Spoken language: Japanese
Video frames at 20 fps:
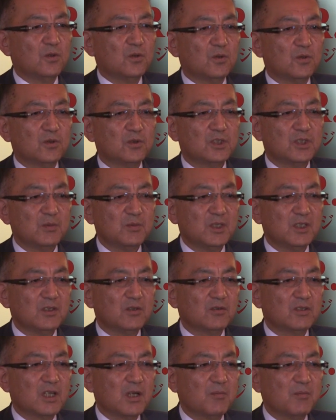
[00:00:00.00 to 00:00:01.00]
市民
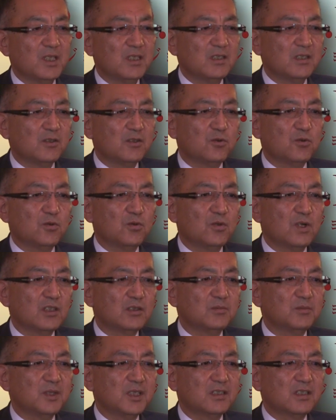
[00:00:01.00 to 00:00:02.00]
のためにどうあ
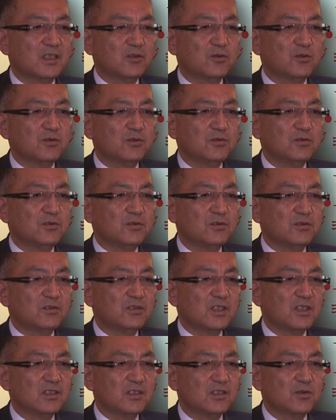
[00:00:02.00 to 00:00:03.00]
るべきかという優
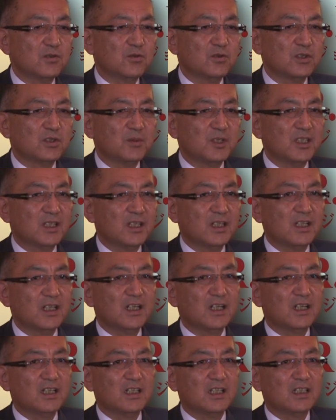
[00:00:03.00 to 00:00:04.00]
先軸を決めながら
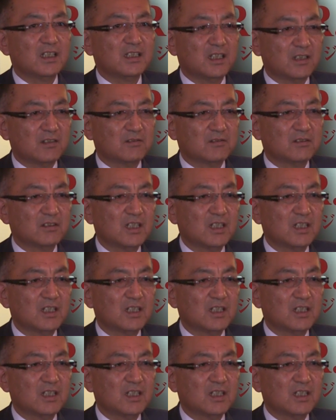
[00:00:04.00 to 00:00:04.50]
やはりやっていく。